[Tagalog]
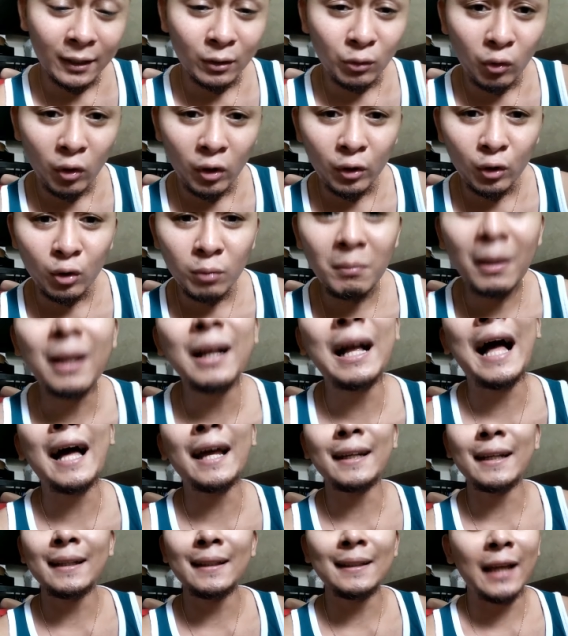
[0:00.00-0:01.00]
ko kayo,
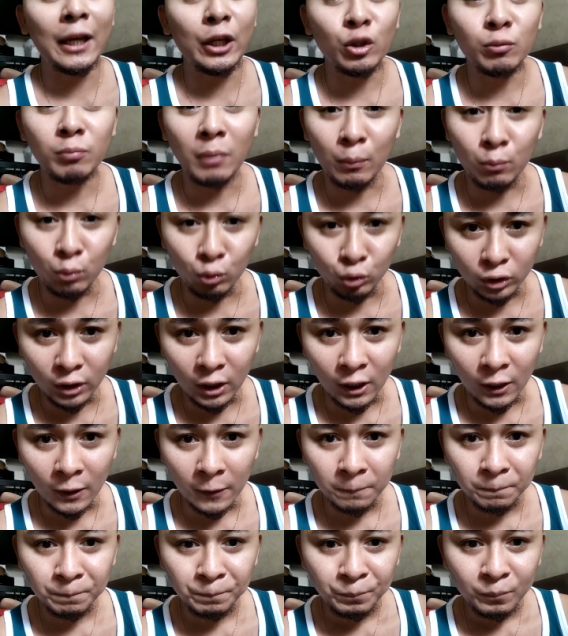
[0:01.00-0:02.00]
mag-aral kayong mabuti.
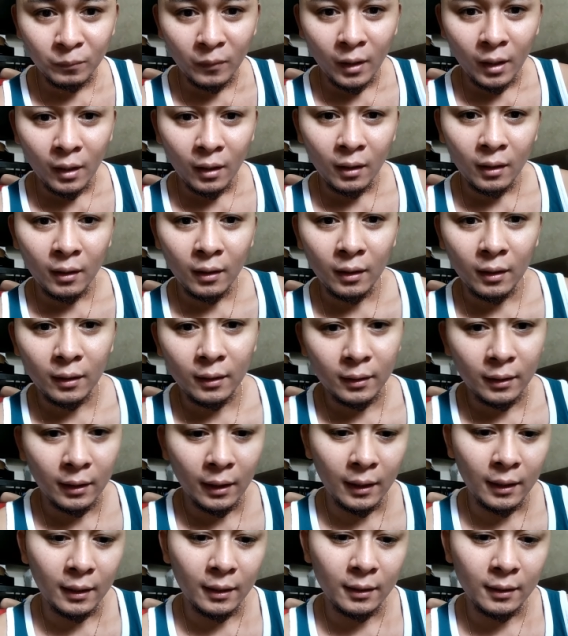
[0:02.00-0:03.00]

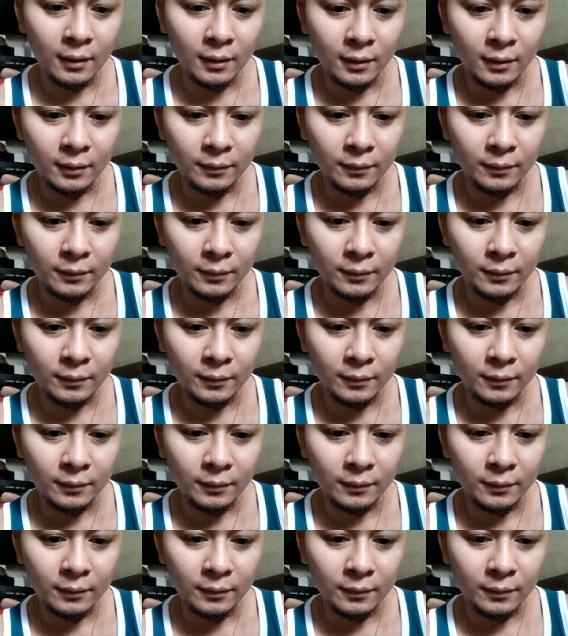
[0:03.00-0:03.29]
Uh,